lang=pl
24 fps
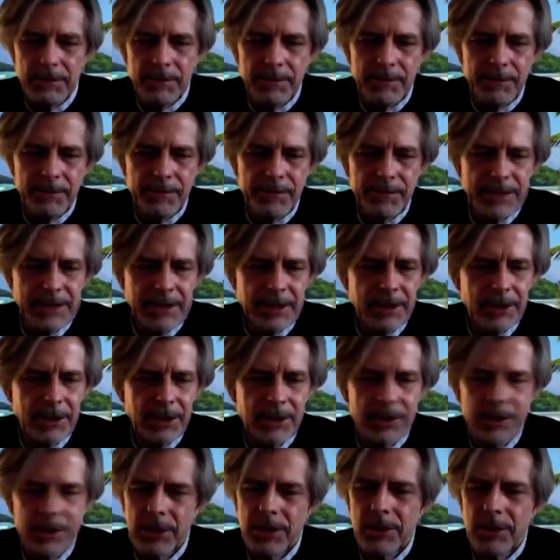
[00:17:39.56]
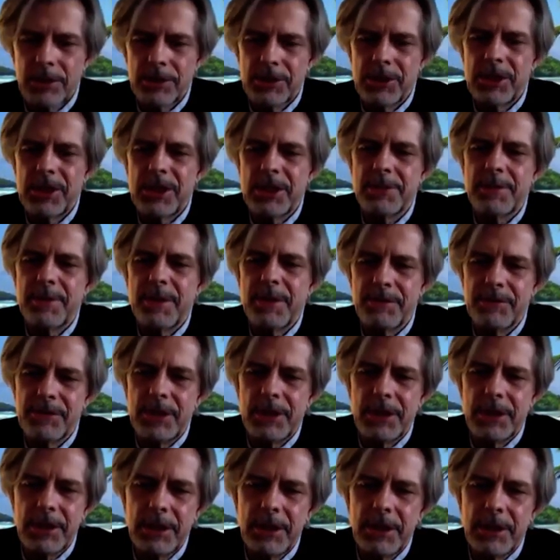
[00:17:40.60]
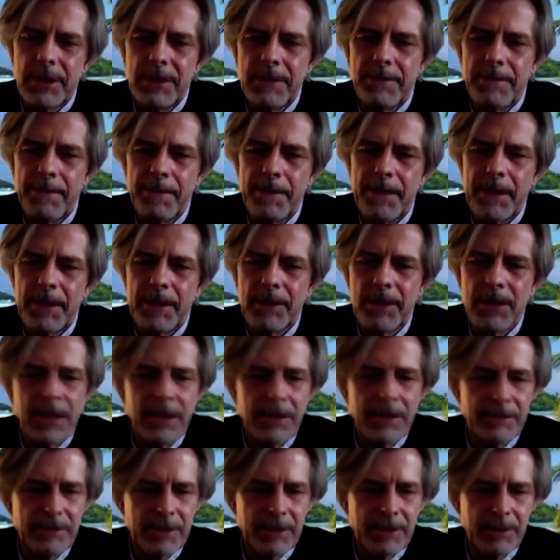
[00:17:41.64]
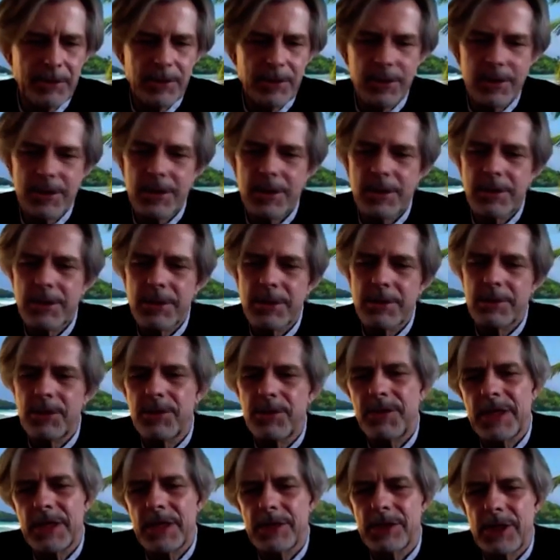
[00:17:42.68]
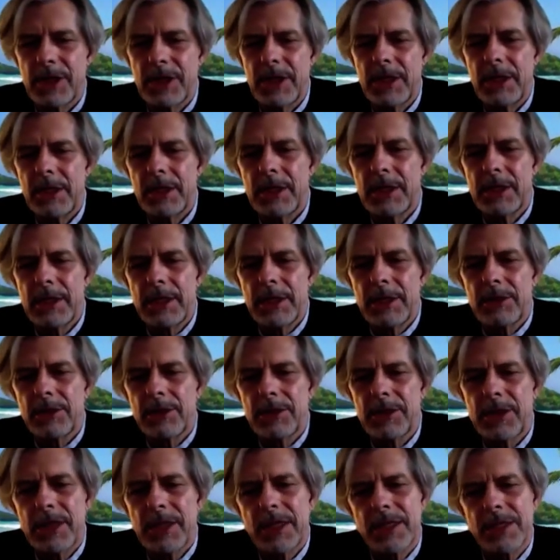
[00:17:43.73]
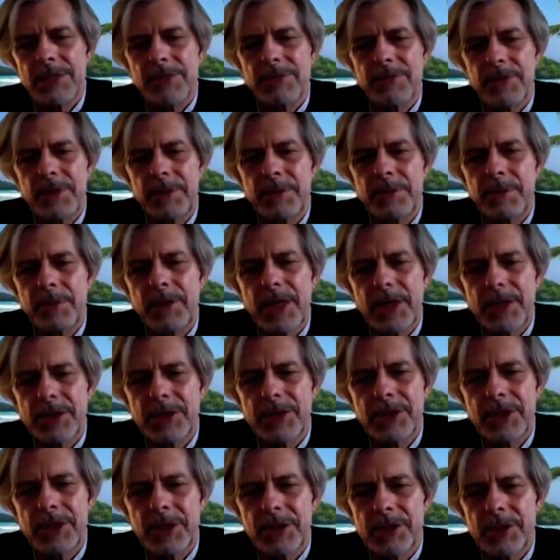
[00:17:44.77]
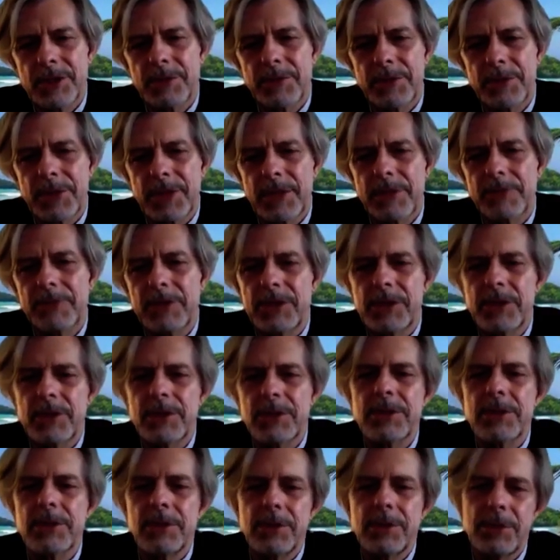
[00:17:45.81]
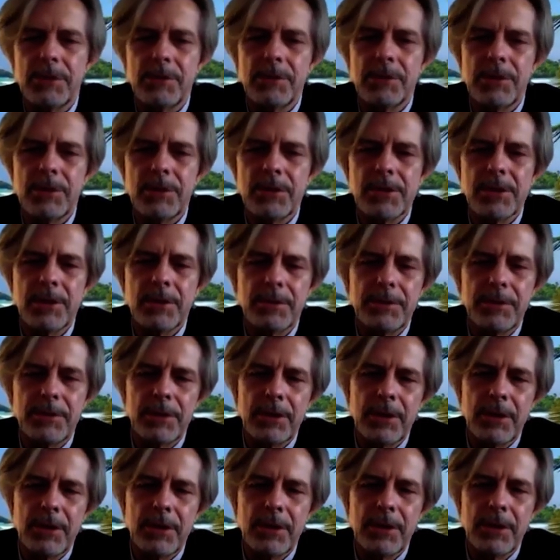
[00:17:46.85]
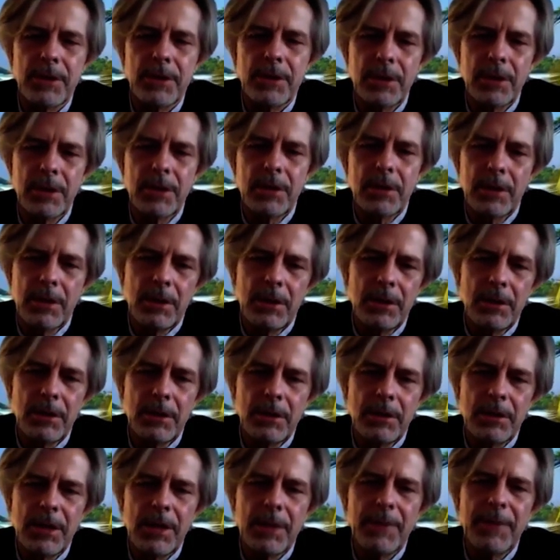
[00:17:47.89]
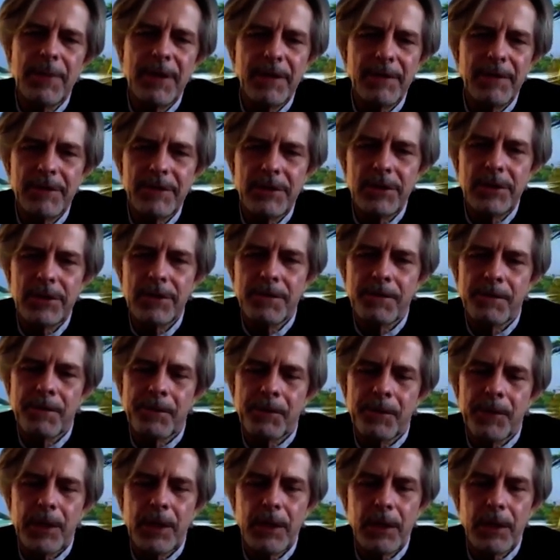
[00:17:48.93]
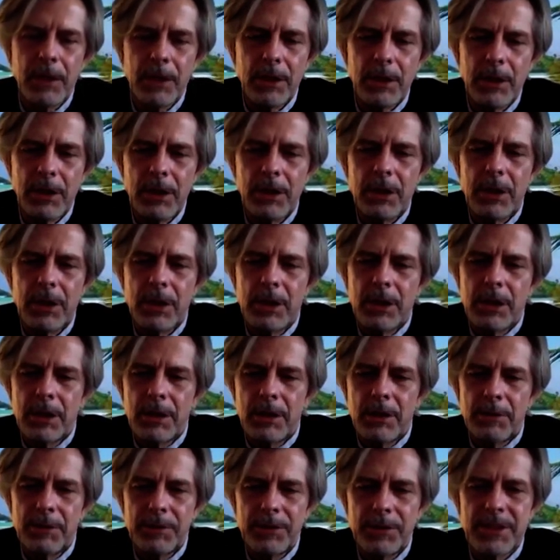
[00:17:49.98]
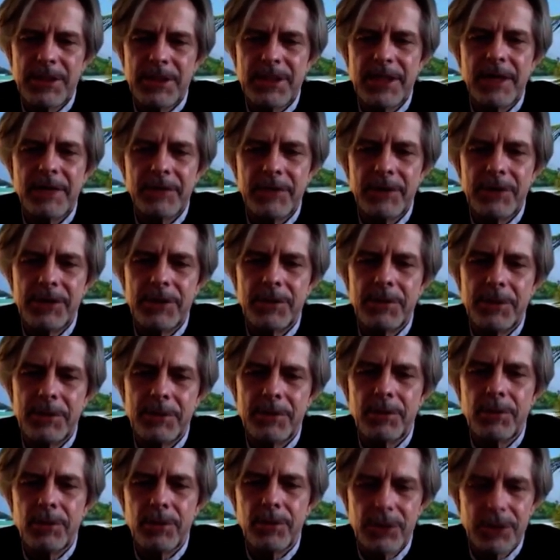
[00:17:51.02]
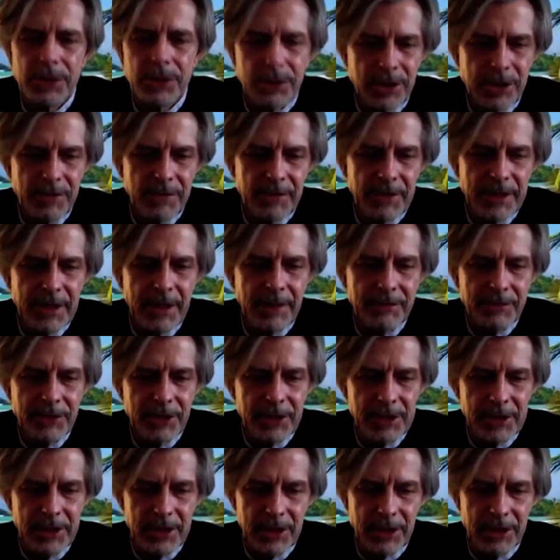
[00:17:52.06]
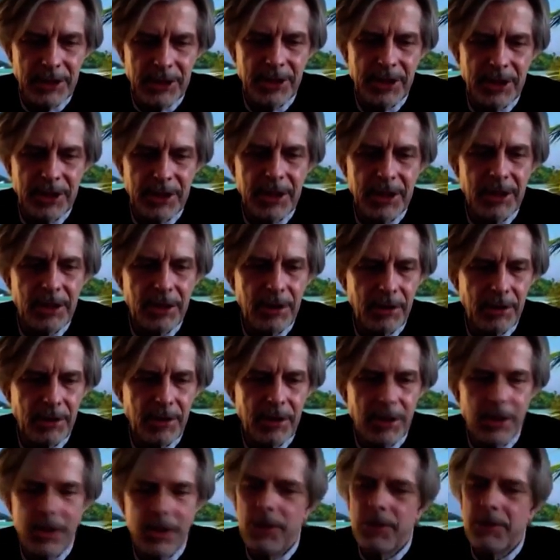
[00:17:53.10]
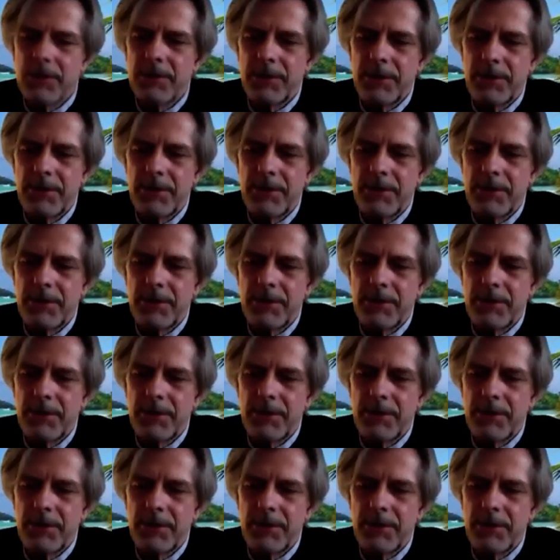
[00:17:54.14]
faceci, skoro się nie sprawdzili, na tyle w tym rządzącym świecie, to teraz wy pokażcie, że potraficie o 180 stopni to e, naprawić i przestawić, żeby było szczęśliwe dla wszystkich, że tylko e,